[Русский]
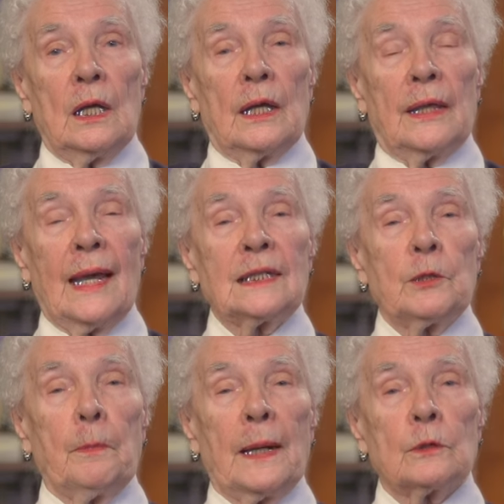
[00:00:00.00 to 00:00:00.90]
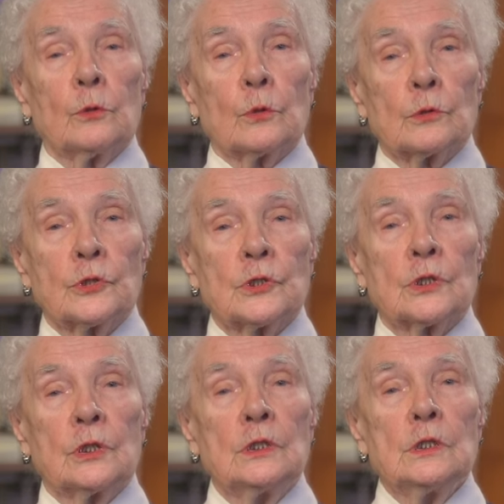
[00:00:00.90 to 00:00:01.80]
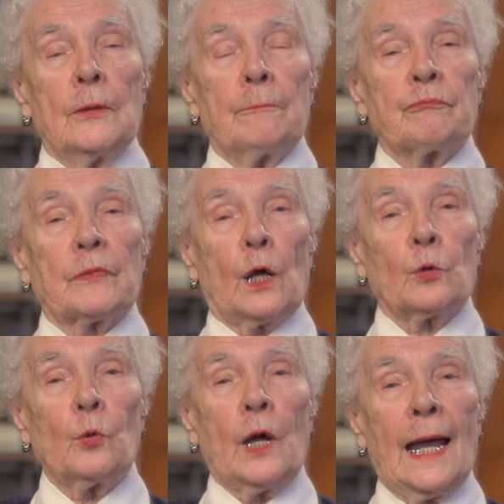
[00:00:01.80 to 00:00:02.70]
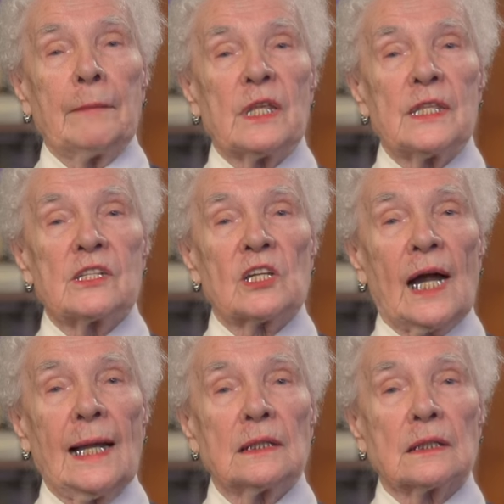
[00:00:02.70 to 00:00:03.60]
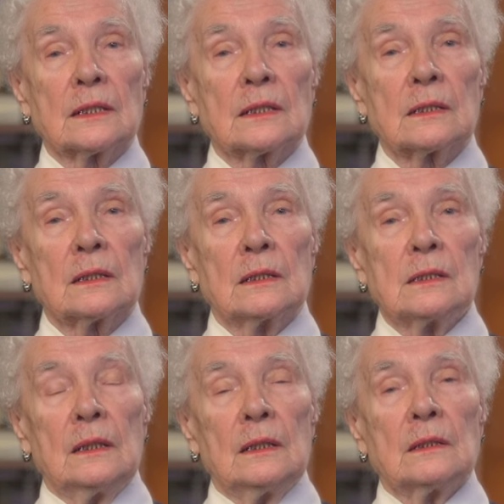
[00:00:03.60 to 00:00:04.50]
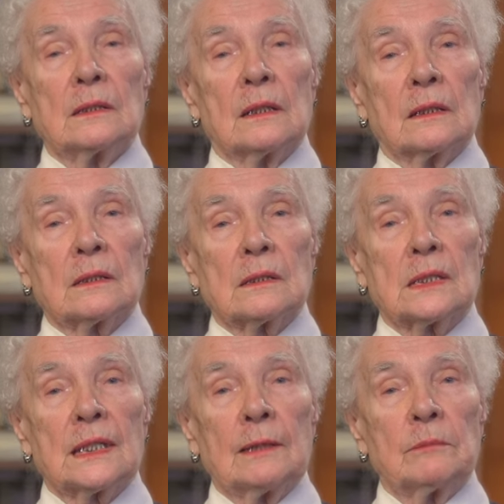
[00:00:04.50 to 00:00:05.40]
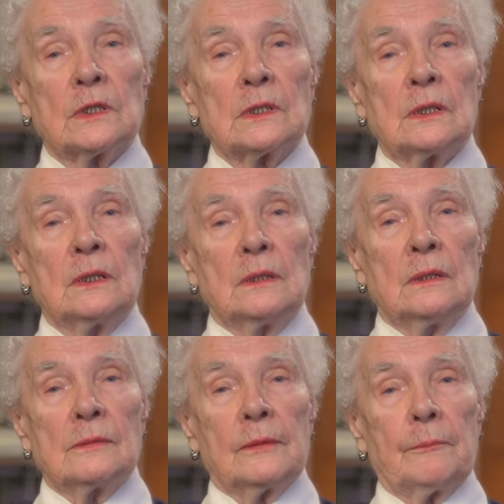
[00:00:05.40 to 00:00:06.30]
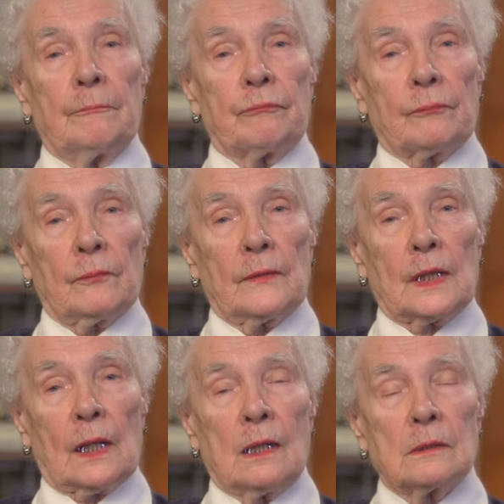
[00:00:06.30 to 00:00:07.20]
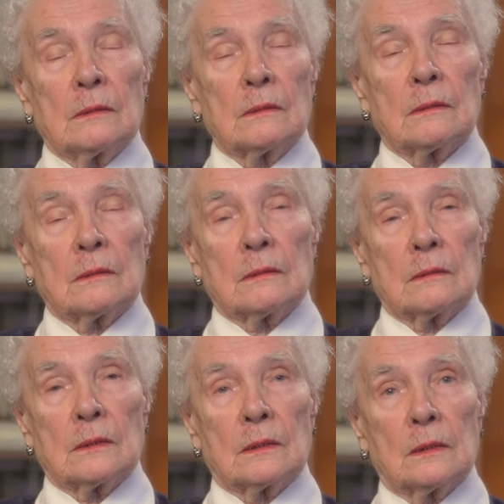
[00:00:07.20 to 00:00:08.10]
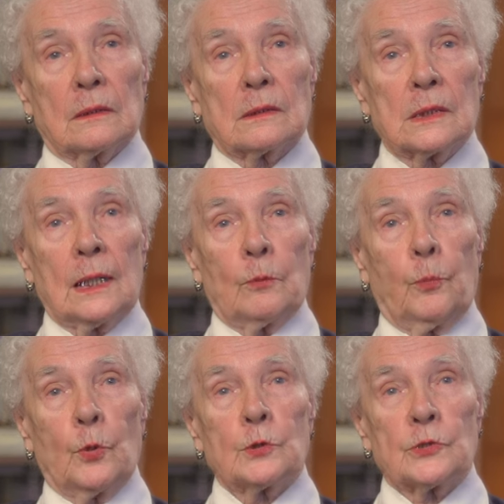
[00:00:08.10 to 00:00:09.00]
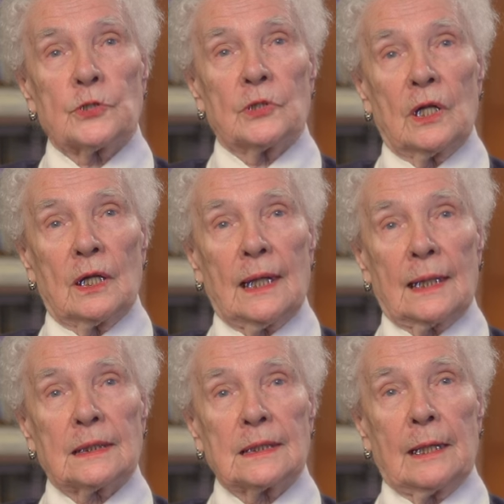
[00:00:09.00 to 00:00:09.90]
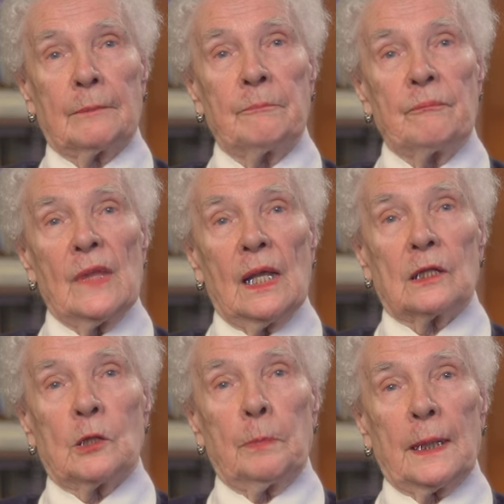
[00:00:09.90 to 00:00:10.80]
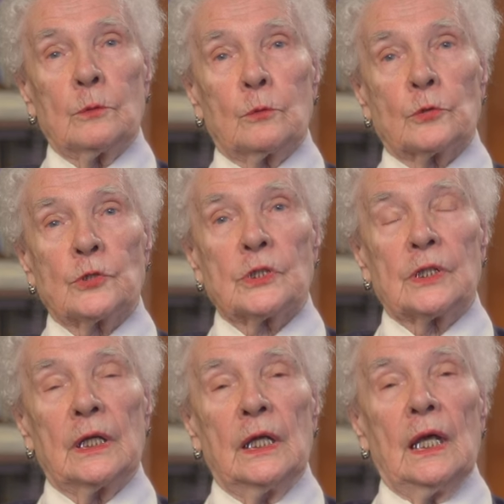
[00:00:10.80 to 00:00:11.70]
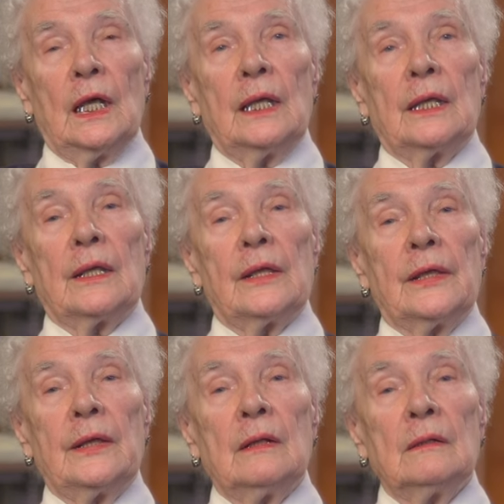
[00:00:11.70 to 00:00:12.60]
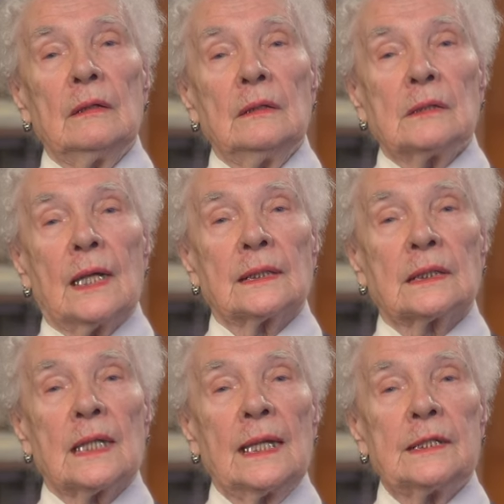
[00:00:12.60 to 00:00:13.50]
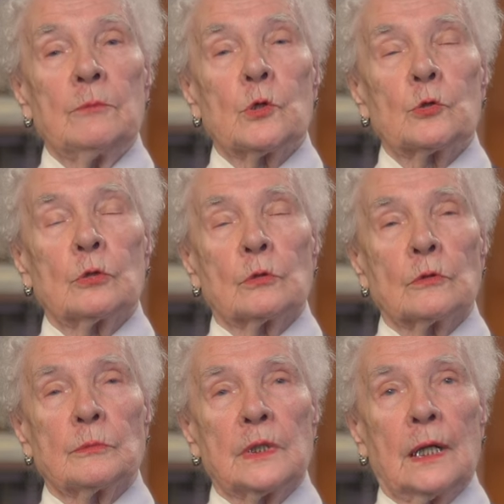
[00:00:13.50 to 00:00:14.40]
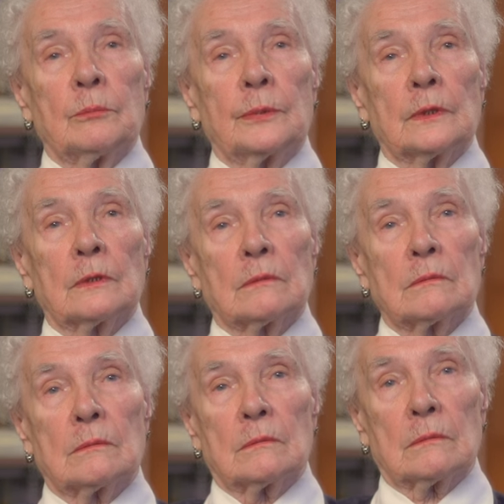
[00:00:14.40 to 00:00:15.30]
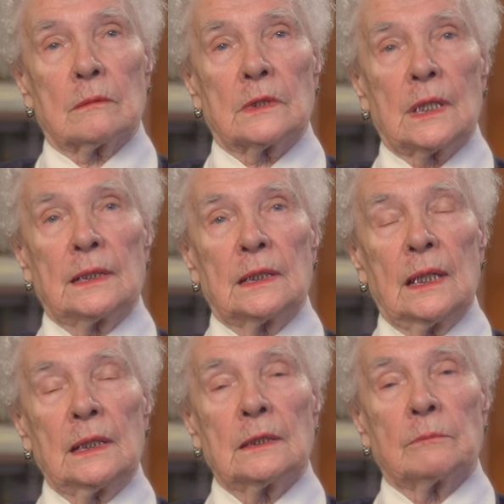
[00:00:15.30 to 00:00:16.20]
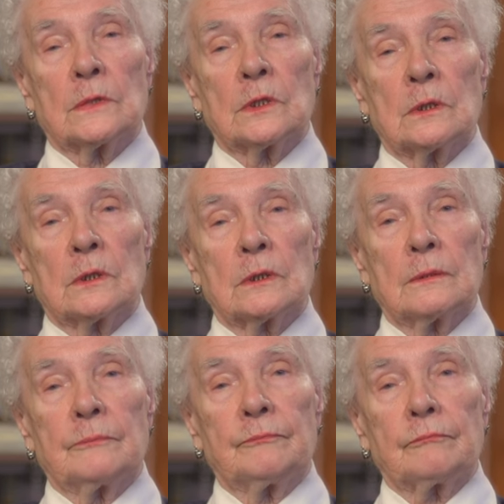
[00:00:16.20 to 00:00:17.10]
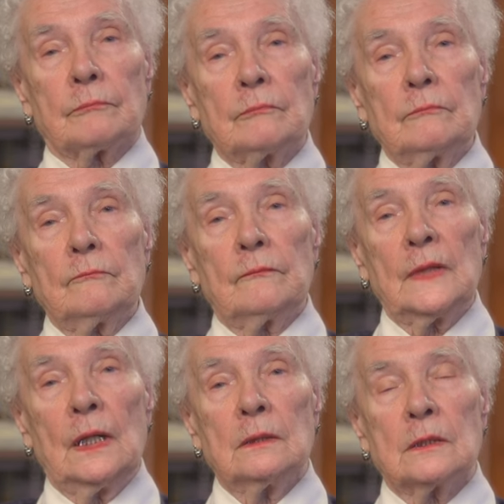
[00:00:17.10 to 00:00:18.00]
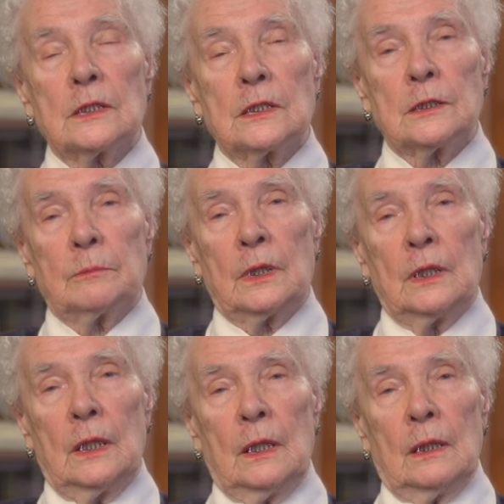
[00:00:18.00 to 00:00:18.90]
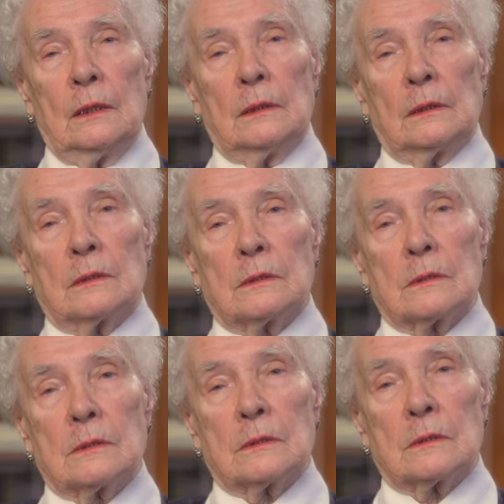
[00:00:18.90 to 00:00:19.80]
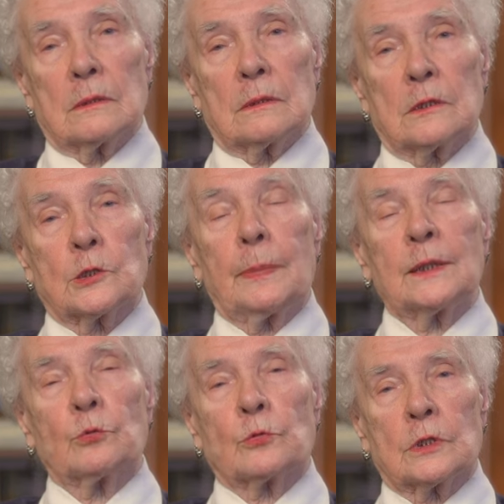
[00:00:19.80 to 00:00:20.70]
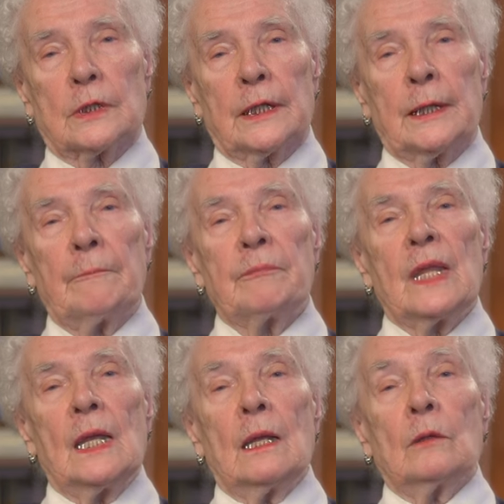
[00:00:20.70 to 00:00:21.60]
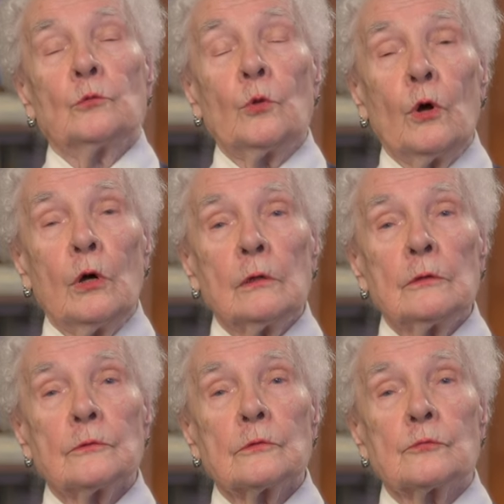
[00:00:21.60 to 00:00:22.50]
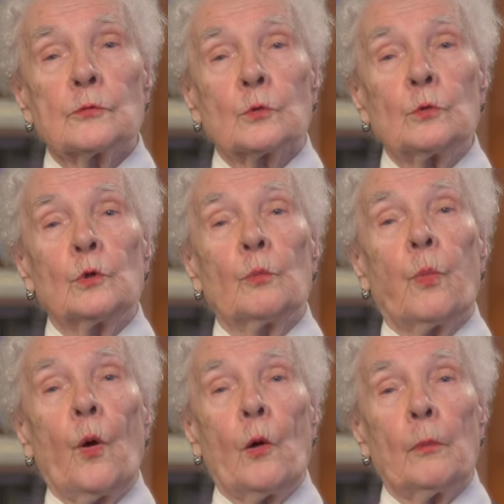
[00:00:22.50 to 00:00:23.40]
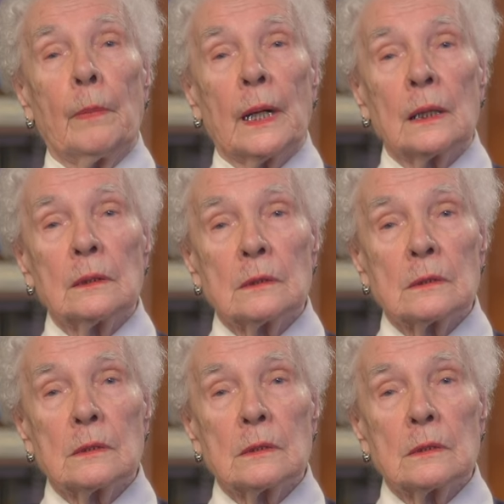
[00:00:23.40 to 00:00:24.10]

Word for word: я на подножке – руками держалась э, этот самый э, за поручни или как там на подножке. И а сзади мешок у меня был с одеялом и с этим э, с подушкой. Но вдруг бомба